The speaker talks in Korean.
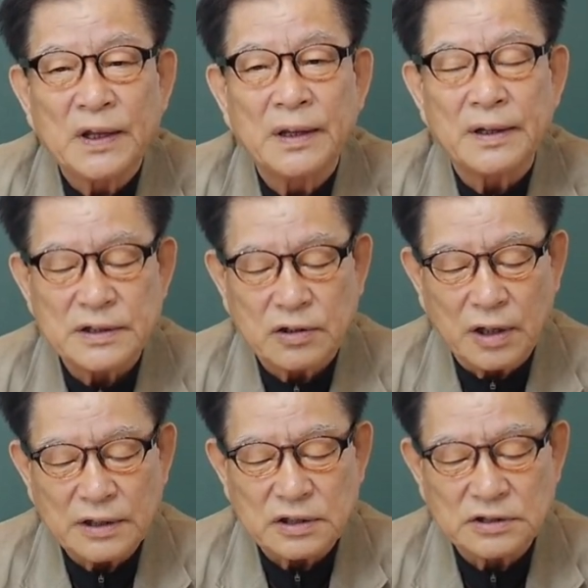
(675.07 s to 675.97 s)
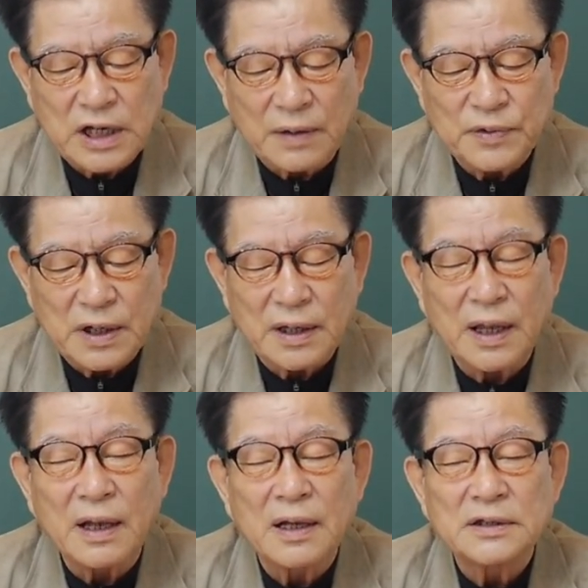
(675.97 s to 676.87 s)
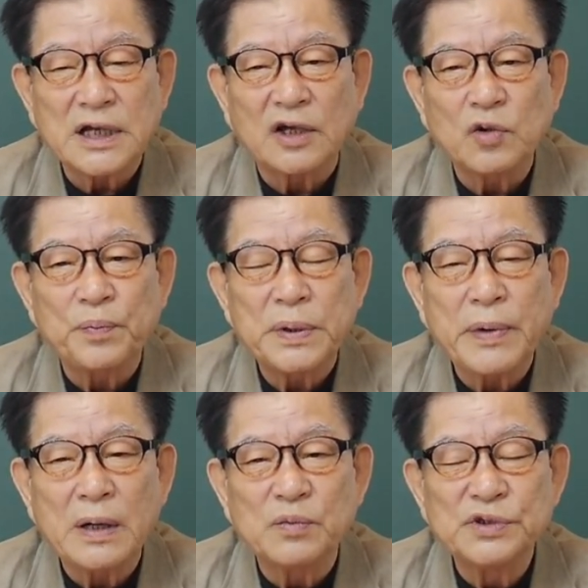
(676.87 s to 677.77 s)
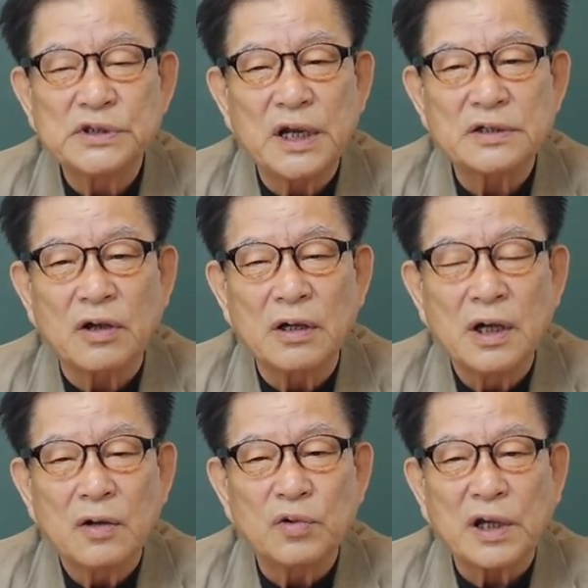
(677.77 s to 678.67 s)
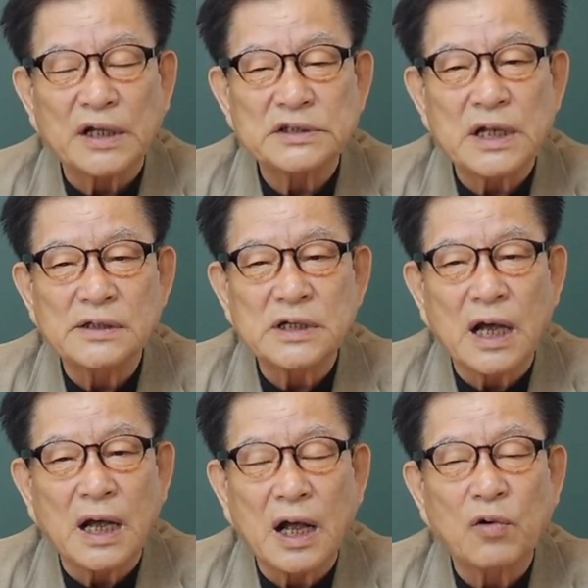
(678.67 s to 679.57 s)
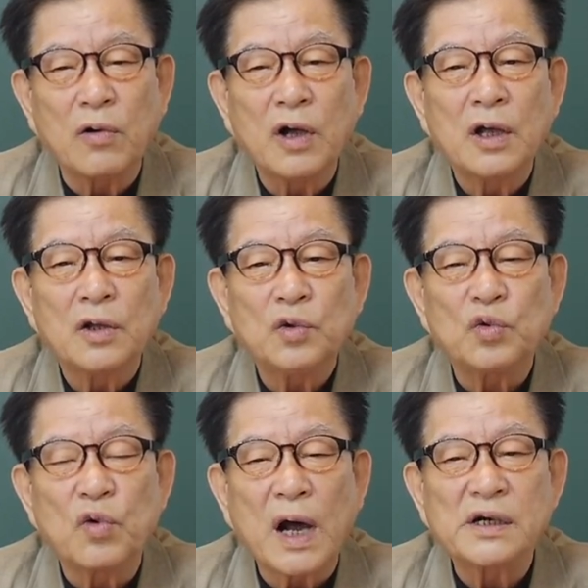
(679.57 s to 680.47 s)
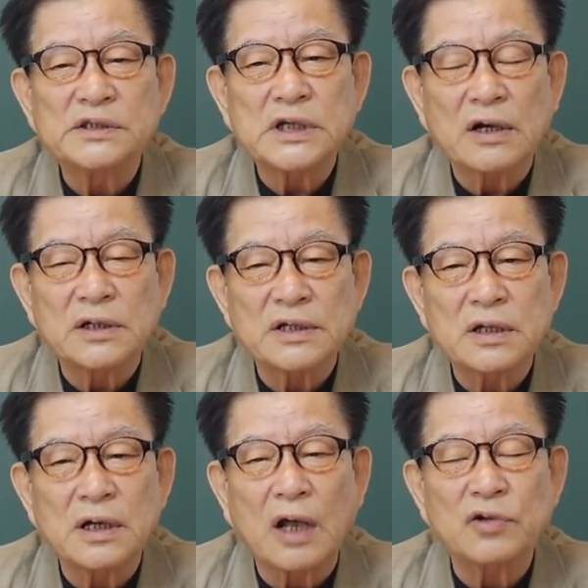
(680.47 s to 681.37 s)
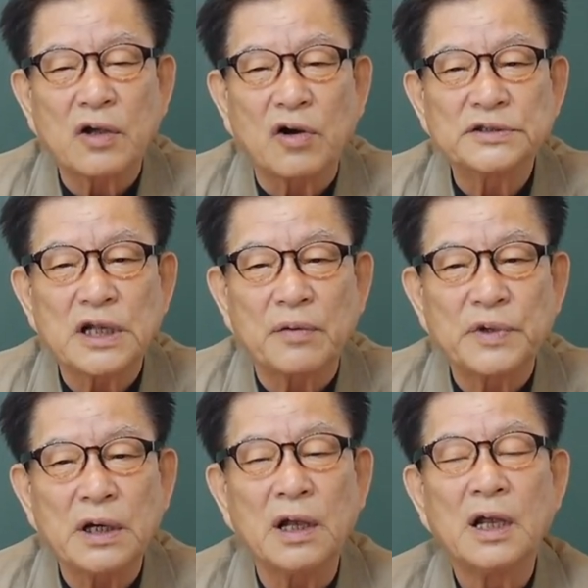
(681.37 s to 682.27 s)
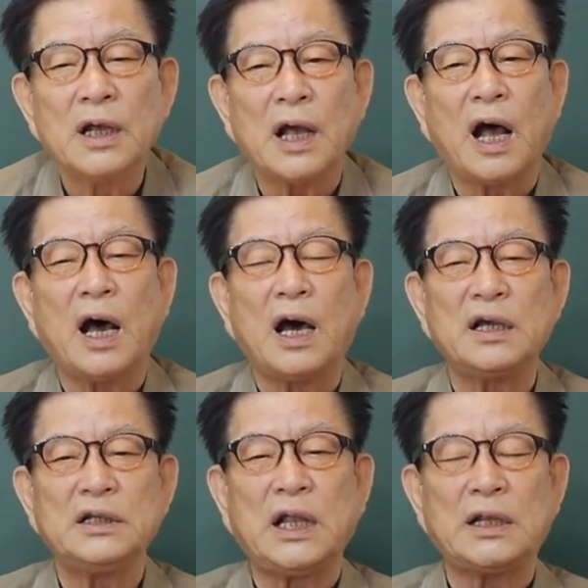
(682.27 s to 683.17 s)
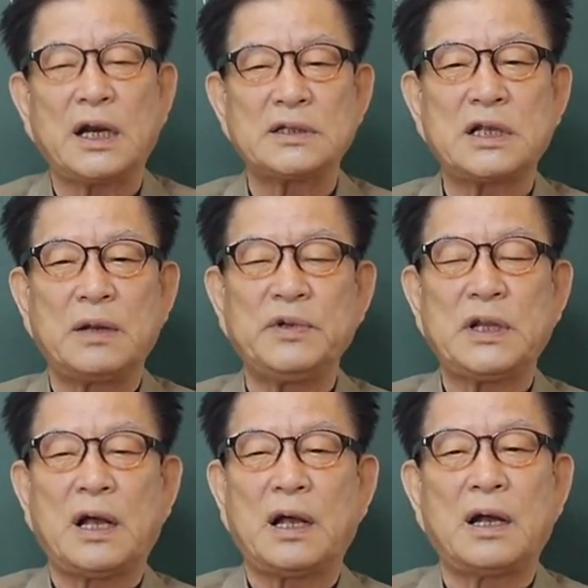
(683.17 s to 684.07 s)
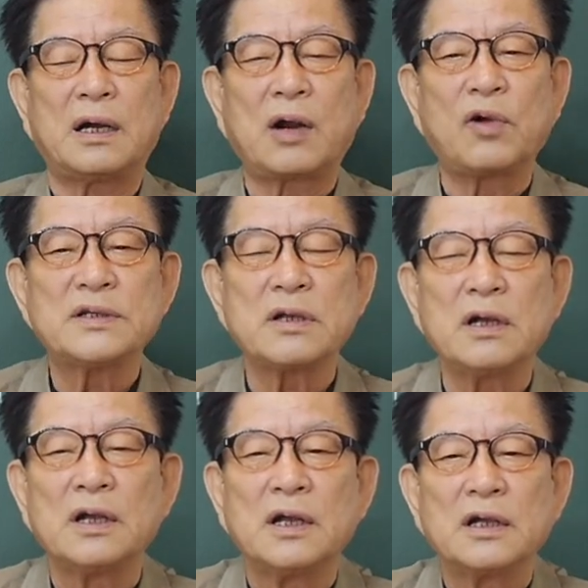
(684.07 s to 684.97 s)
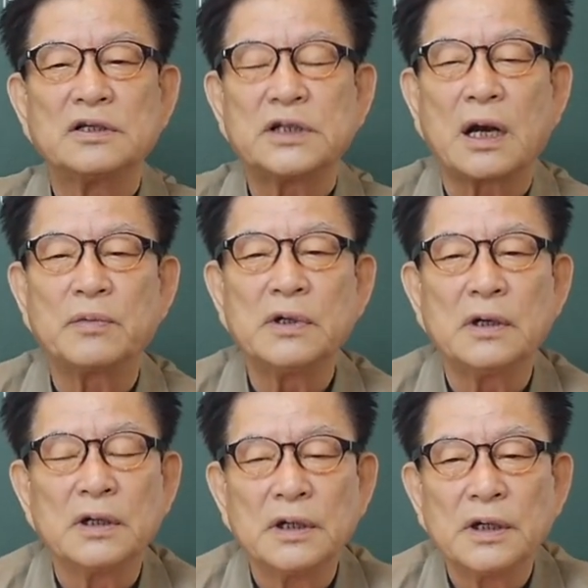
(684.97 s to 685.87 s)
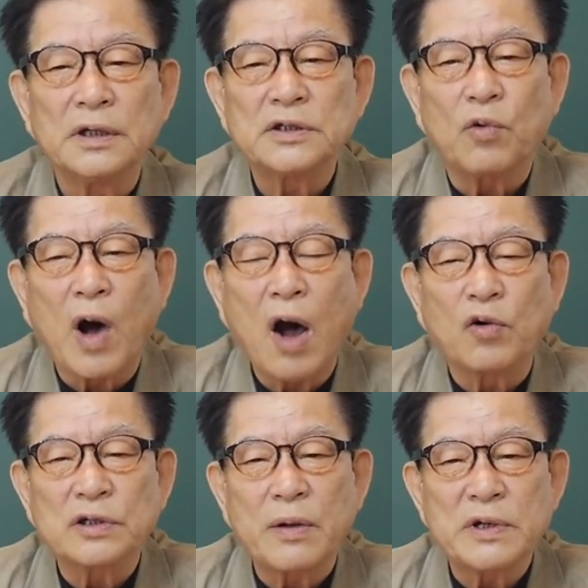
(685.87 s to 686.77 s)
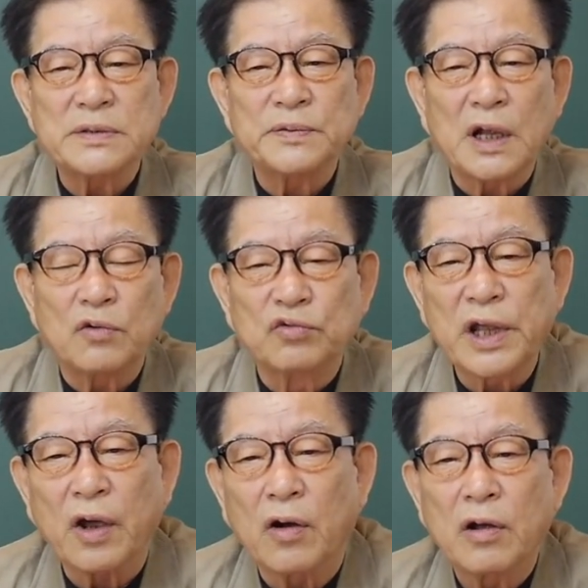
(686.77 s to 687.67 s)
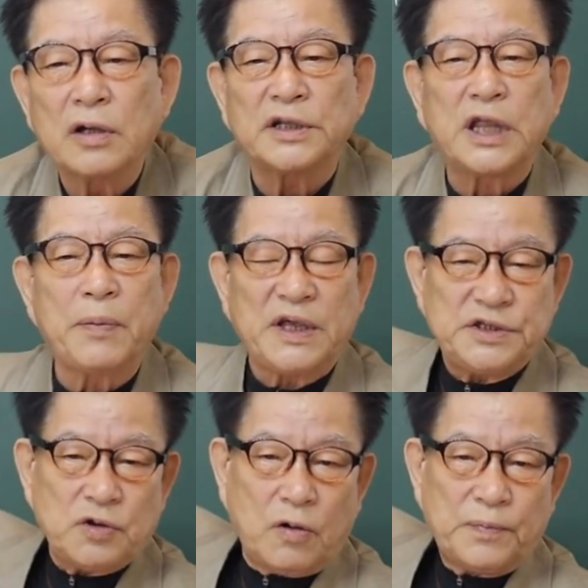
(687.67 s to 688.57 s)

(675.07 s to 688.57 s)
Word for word: 그래서 거기 가서 그 사람들에게 자기도 피발 문신해서 우리 같이 살자 하고 융화를 시작을 해서 나중에 거기 사람들이 야, 이 대단한 사람이다 라고 해서 그 사람을 이제 왕으로 삼았습니다. 누구예요? 그 태백이죠.